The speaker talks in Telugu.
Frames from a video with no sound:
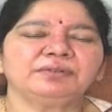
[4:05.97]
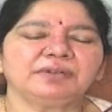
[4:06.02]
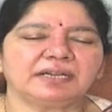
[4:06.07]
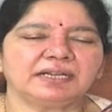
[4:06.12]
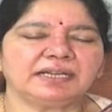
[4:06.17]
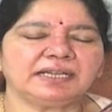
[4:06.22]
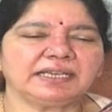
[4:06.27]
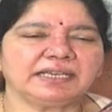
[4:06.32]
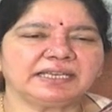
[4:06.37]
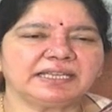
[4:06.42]
అంటే
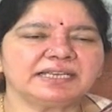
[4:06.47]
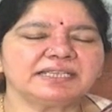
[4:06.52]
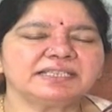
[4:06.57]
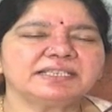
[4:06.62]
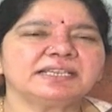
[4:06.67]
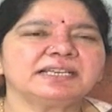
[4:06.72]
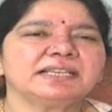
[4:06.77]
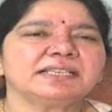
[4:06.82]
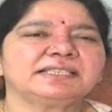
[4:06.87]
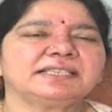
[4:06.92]

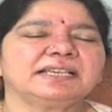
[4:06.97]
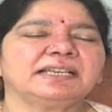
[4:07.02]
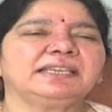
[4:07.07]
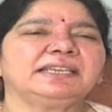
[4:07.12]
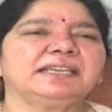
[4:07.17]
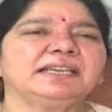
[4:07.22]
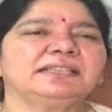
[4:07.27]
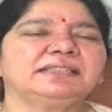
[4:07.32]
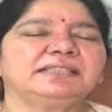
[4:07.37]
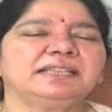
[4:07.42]
గిరిజనుల సంఖ్య
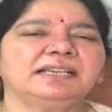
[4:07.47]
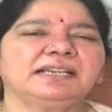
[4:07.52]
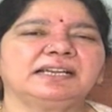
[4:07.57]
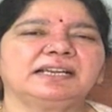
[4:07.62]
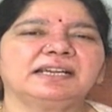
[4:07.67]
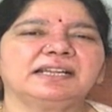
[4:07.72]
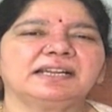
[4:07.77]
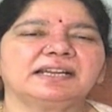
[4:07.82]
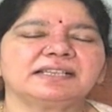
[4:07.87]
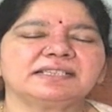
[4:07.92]
తెలంగాణ
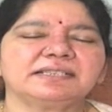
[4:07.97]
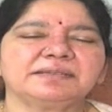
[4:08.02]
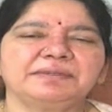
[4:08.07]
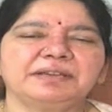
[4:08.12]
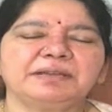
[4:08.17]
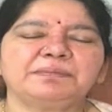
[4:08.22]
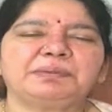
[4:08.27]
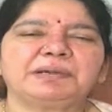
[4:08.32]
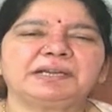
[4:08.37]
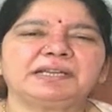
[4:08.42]
రాష్ట్రం
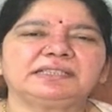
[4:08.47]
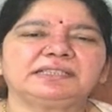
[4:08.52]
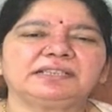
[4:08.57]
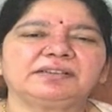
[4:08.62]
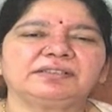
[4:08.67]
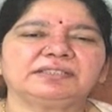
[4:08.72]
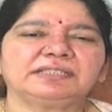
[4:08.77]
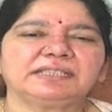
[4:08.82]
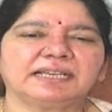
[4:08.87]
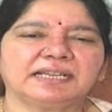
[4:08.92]
ఏర్పడ్డ
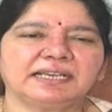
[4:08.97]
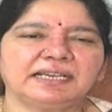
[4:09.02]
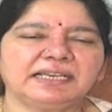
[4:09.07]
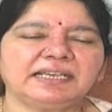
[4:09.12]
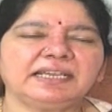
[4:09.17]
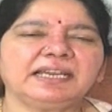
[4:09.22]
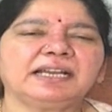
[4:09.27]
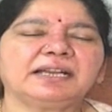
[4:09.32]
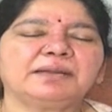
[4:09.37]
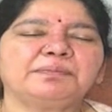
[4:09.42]
తర్వాత
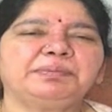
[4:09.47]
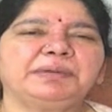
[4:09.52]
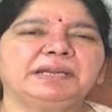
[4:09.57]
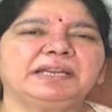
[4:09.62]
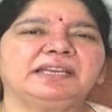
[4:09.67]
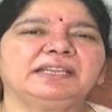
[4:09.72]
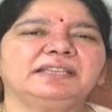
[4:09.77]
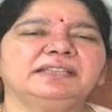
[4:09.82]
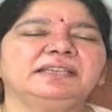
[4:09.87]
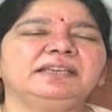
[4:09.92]
గణనీయంగా
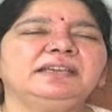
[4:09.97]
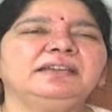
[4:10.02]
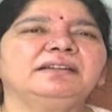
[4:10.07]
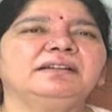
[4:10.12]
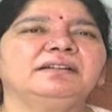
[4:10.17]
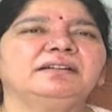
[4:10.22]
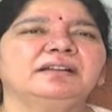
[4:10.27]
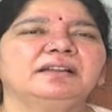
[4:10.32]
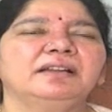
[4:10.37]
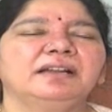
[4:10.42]
పెరిగింది
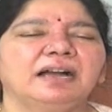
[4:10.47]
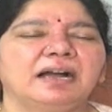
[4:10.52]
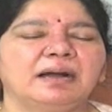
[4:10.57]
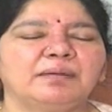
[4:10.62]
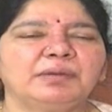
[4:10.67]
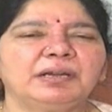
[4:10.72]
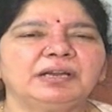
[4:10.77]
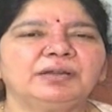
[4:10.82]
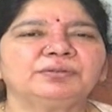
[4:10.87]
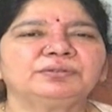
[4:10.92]

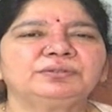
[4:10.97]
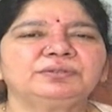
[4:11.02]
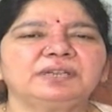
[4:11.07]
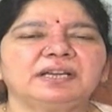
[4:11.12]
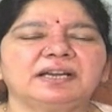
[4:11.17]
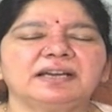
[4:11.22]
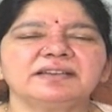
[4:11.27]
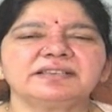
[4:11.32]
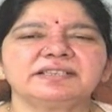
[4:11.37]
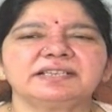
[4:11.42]
అమలవుతున్న
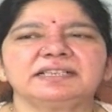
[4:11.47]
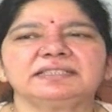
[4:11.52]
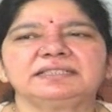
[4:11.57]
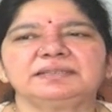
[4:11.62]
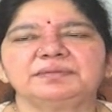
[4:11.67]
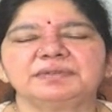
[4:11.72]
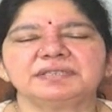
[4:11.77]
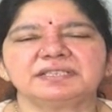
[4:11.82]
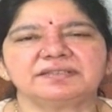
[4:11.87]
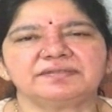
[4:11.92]
ఆరు శాతం
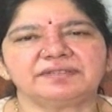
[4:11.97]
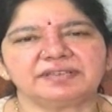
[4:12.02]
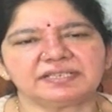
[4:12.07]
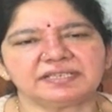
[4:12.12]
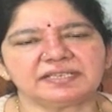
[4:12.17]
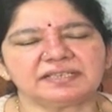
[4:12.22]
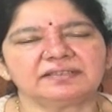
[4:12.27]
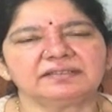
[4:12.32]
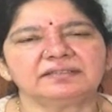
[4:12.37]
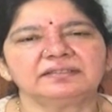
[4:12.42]

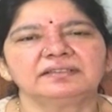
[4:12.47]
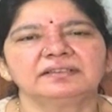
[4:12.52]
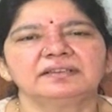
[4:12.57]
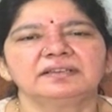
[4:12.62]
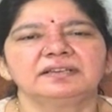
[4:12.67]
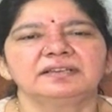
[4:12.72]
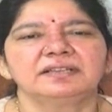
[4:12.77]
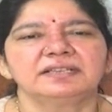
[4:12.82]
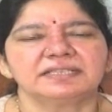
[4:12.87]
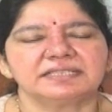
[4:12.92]
రిజర్వేషన్
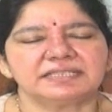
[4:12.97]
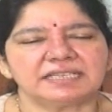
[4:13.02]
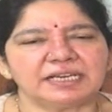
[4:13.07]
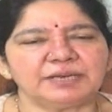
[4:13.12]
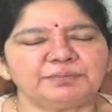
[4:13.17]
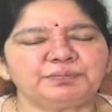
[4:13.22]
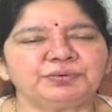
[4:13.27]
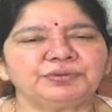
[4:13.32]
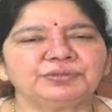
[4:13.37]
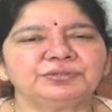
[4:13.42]

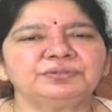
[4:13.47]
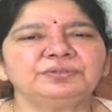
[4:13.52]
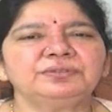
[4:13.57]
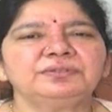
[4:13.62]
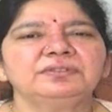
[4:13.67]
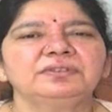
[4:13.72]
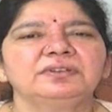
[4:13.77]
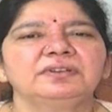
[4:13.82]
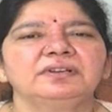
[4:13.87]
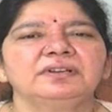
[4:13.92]
సరిపోదు
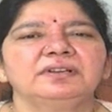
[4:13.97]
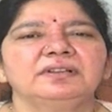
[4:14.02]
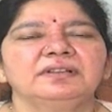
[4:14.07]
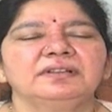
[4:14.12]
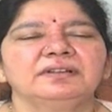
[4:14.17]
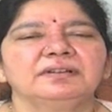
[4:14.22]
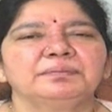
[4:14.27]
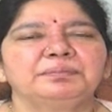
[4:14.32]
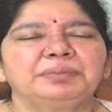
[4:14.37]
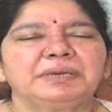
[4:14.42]

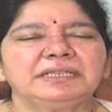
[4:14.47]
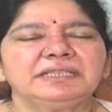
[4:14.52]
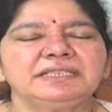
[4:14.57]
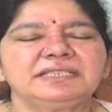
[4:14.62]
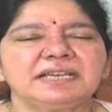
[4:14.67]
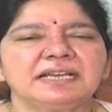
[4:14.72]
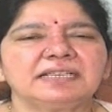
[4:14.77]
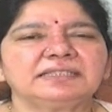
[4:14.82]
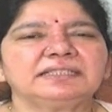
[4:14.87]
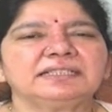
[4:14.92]
పది
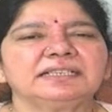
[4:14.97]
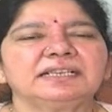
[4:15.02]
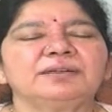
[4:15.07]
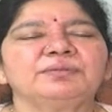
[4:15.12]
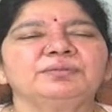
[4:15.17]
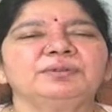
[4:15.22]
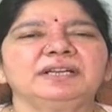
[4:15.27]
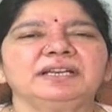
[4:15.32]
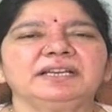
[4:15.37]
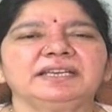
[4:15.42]
శాతంగా
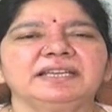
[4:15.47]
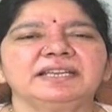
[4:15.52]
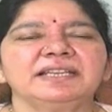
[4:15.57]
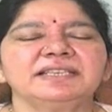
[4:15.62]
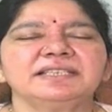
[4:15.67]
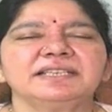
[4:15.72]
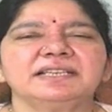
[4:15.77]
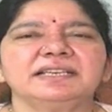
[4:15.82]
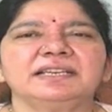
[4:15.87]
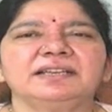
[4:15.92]
ఉన్న
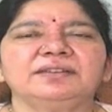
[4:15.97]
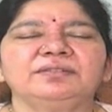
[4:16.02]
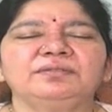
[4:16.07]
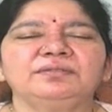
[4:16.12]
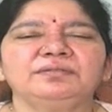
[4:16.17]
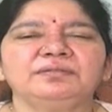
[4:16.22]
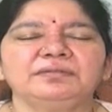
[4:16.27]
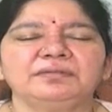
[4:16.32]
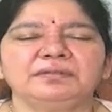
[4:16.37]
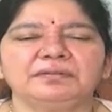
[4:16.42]
గిరిజనులను
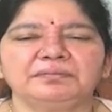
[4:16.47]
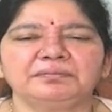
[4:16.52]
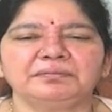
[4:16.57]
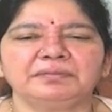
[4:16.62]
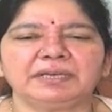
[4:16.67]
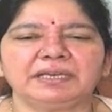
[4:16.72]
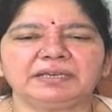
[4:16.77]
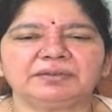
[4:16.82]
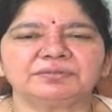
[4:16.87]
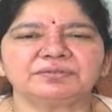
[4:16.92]

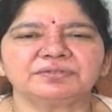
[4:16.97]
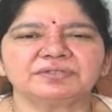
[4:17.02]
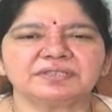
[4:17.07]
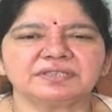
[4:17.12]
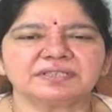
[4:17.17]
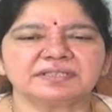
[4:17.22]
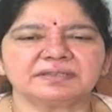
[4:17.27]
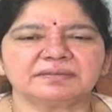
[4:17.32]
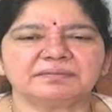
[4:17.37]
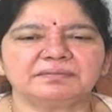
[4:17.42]
మీకు
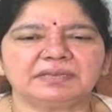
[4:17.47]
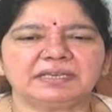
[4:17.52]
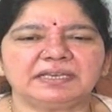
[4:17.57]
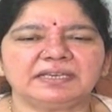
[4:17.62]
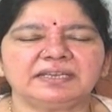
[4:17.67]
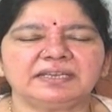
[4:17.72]
మీ